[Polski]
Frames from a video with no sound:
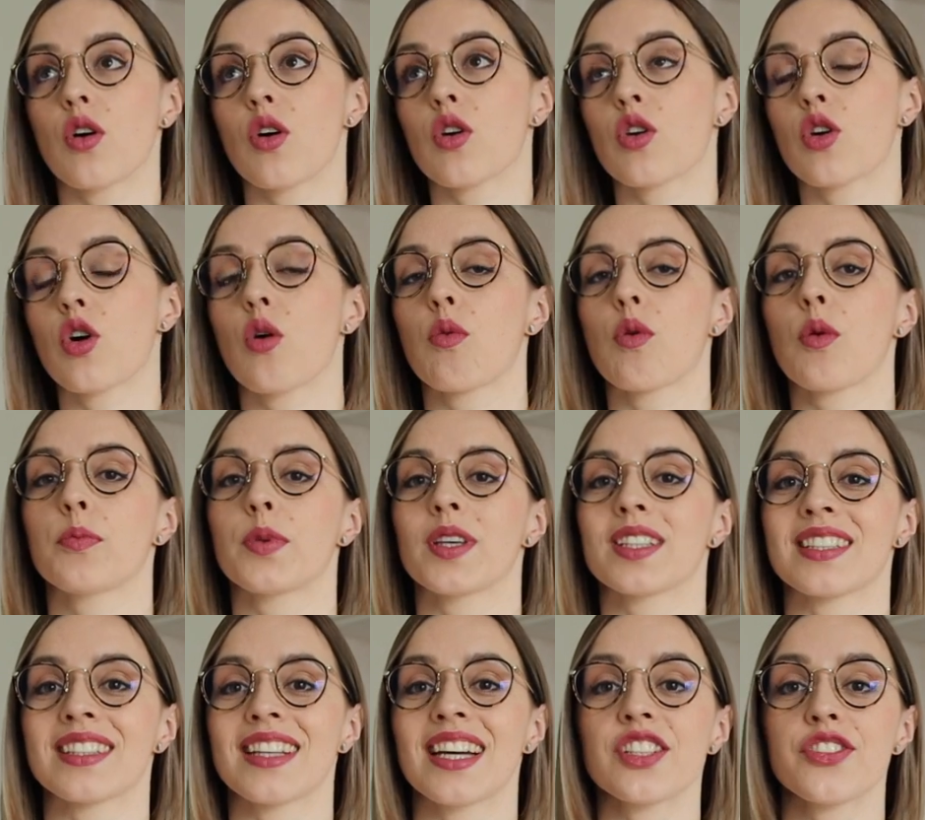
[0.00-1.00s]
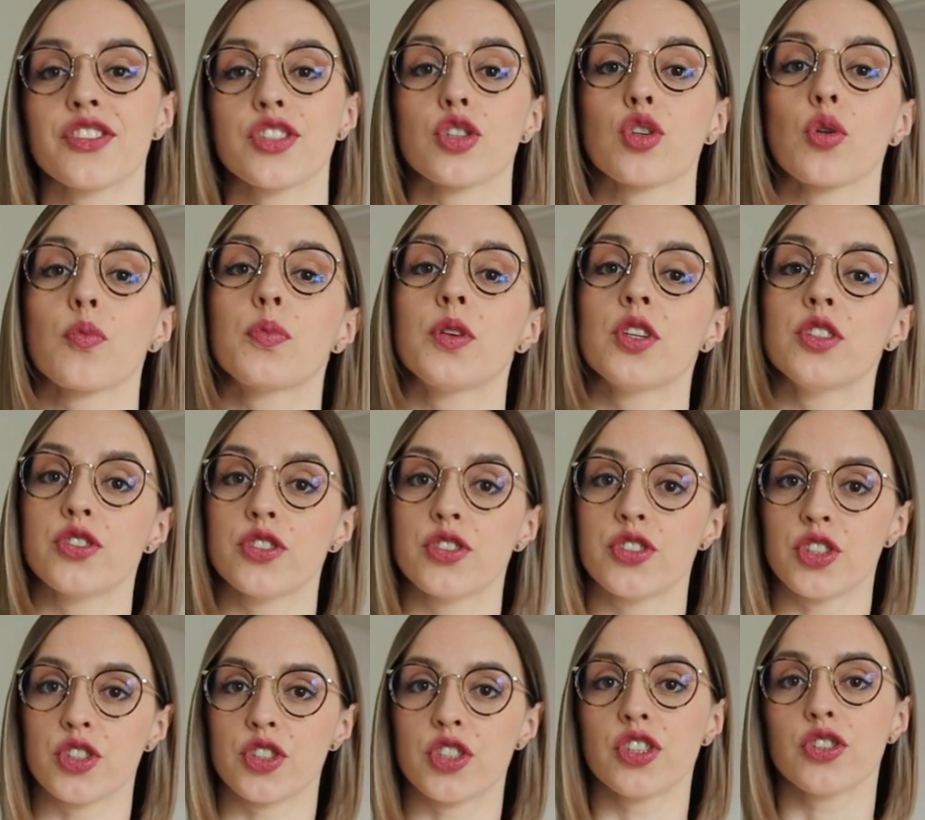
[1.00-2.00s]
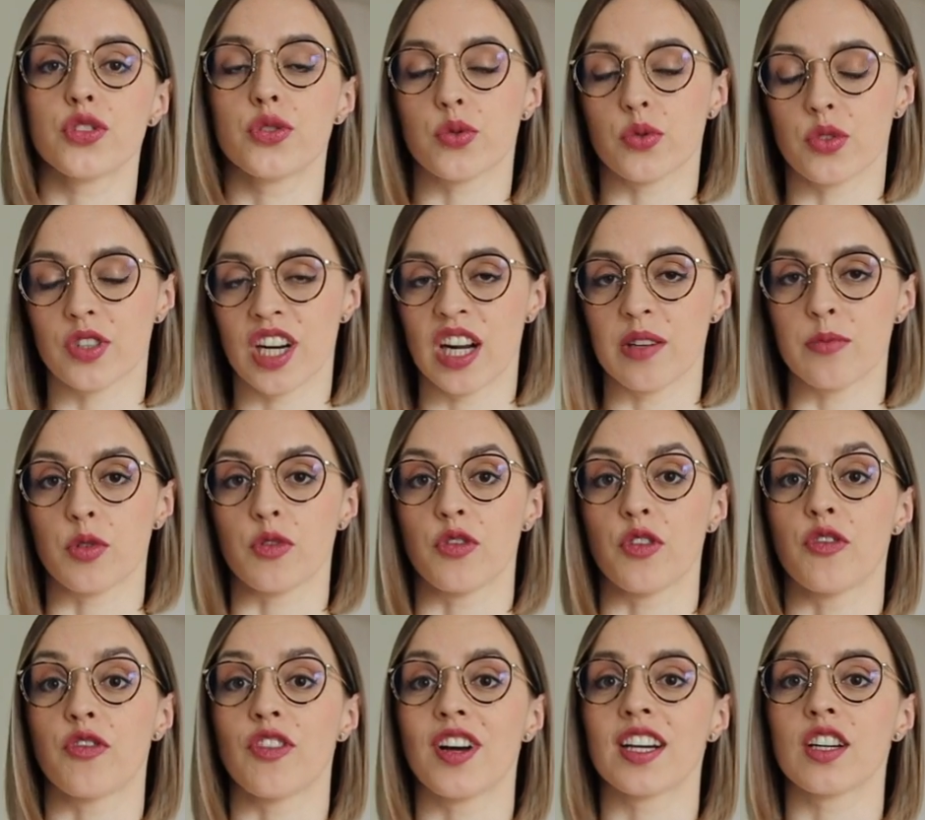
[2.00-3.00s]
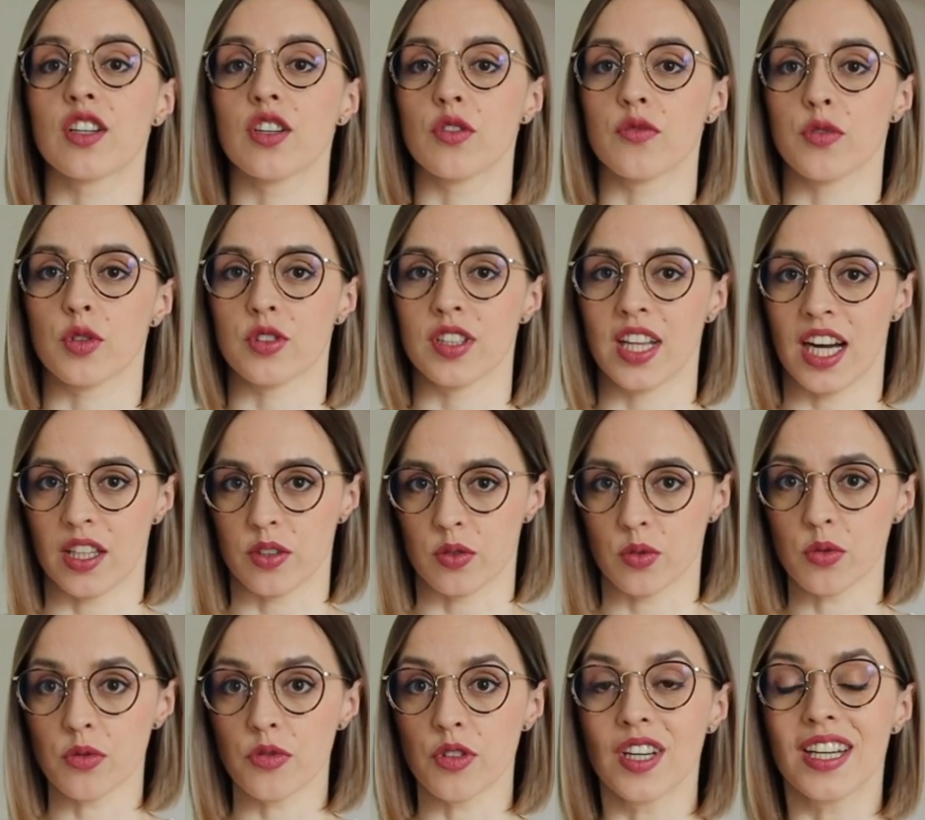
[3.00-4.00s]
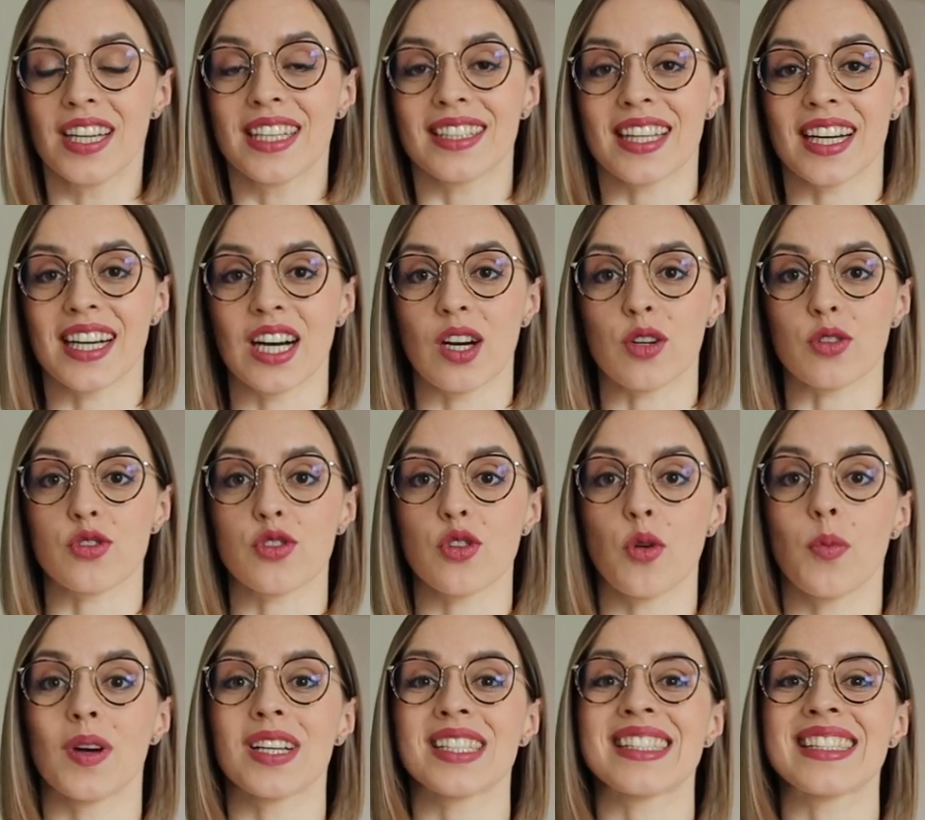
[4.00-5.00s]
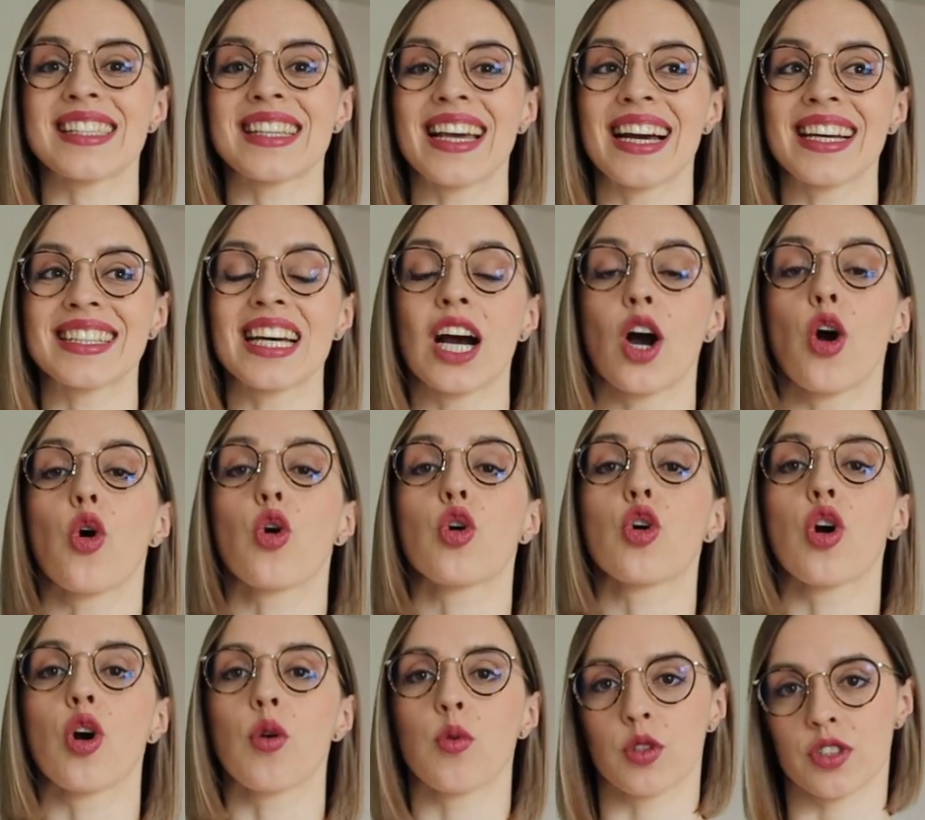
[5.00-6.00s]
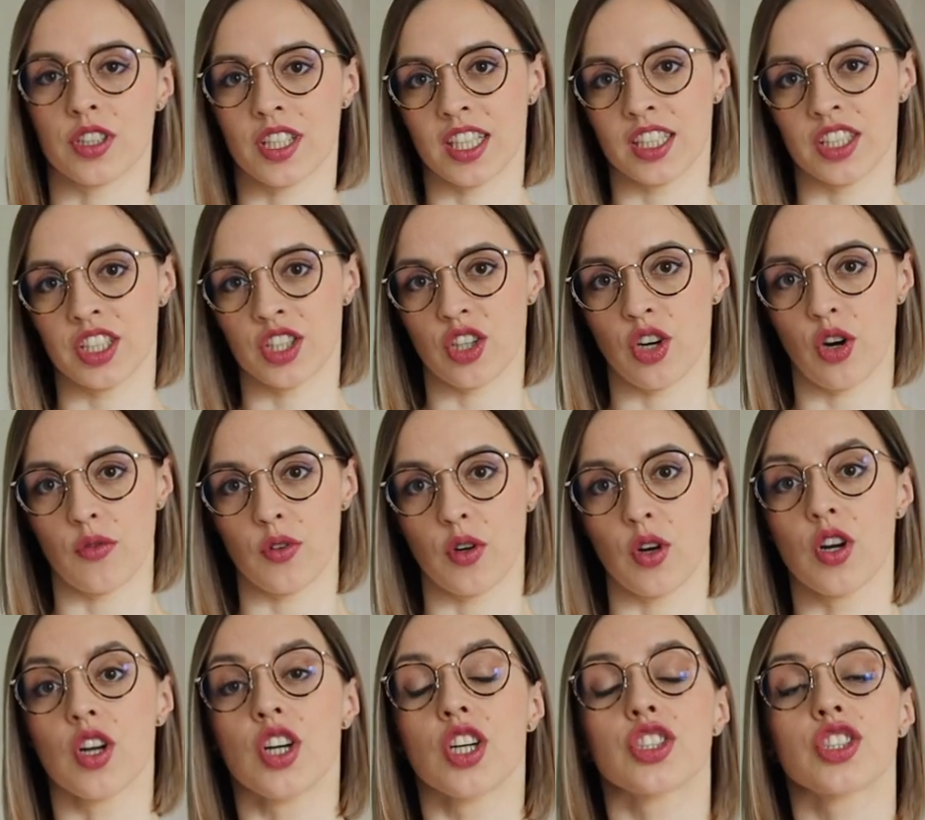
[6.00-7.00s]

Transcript: około 15 do 50 gramów węglowodanów taka osoba zjada około treningowo,